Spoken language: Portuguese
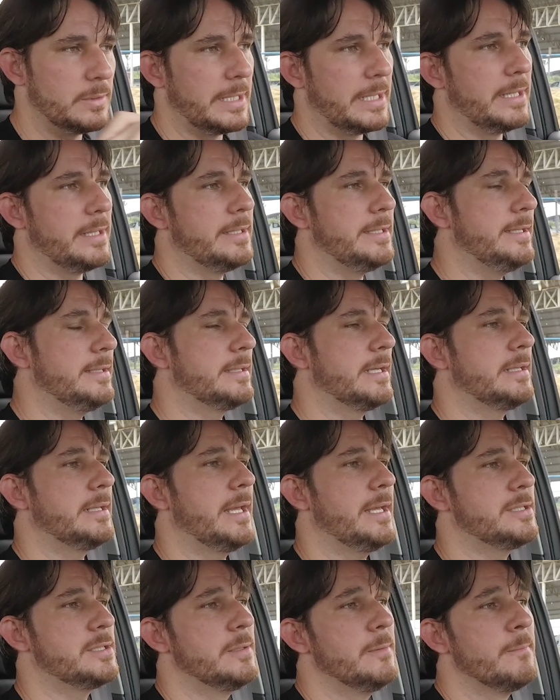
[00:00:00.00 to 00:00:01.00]
na
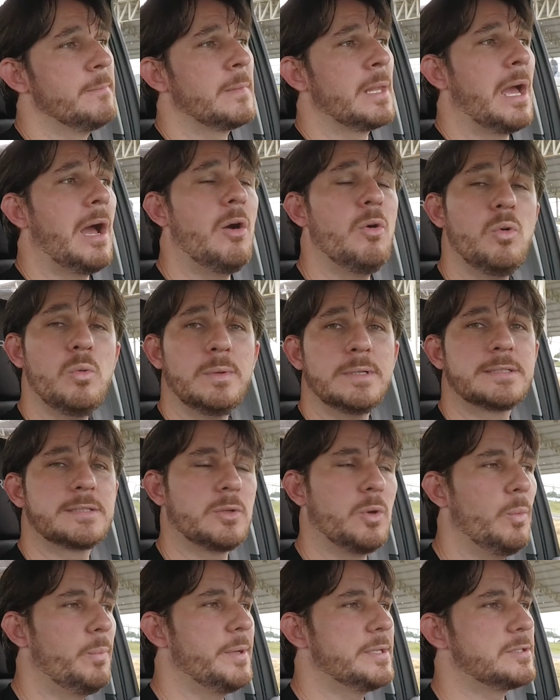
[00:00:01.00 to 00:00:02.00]
internet, algumas
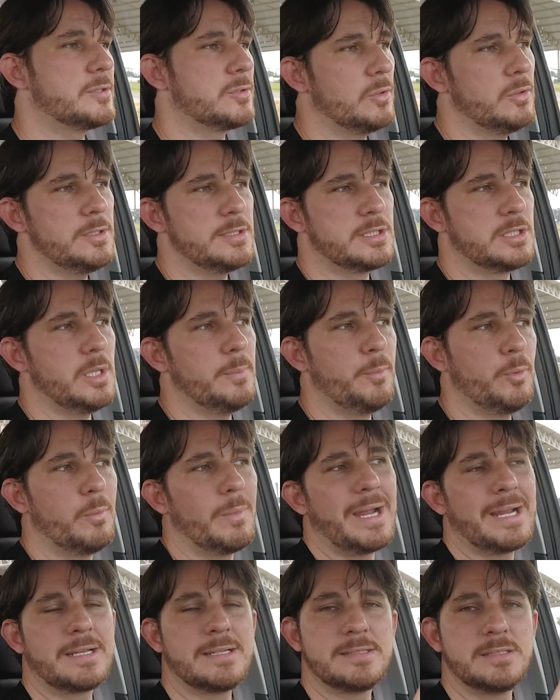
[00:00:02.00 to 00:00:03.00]
competições tipo
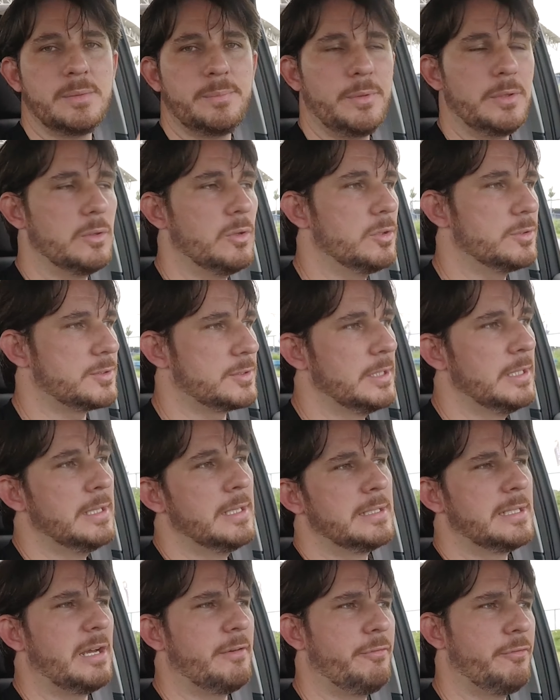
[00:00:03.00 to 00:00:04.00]
marcas e pilotos
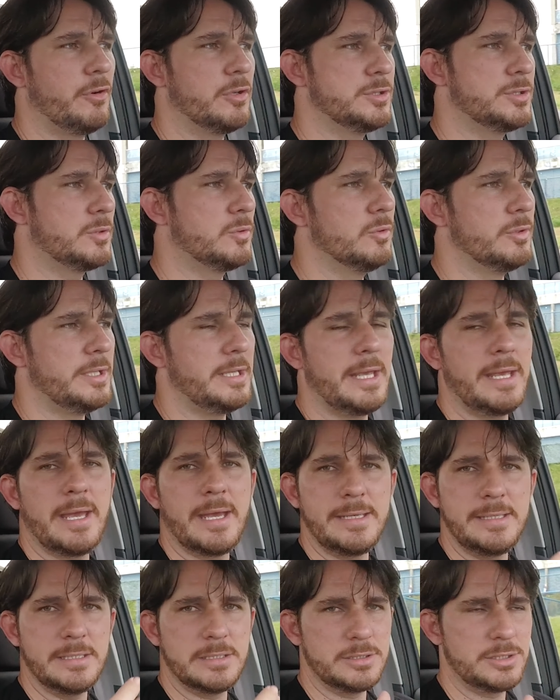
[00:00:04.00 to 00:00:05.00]
da Ford Courier
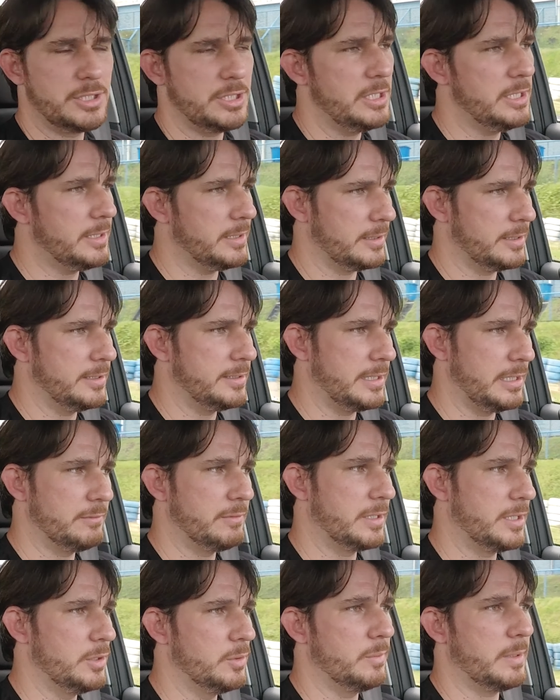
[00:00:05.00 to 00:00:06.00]
aí antiga que
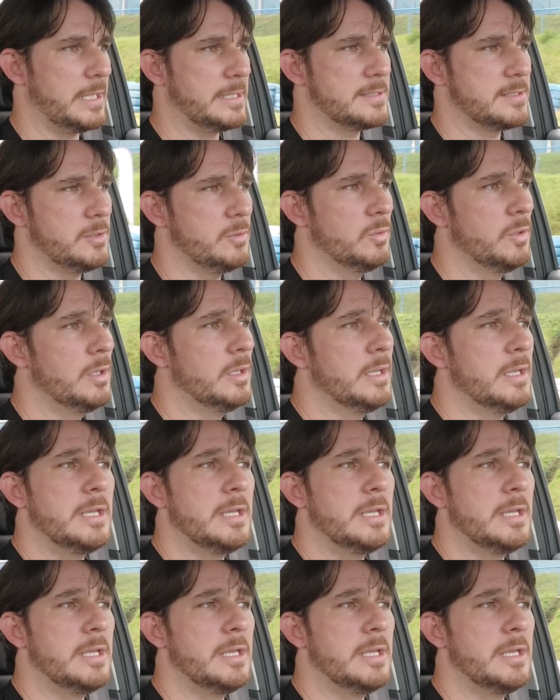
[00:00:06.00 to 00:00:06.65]
teve aqui no Brasil,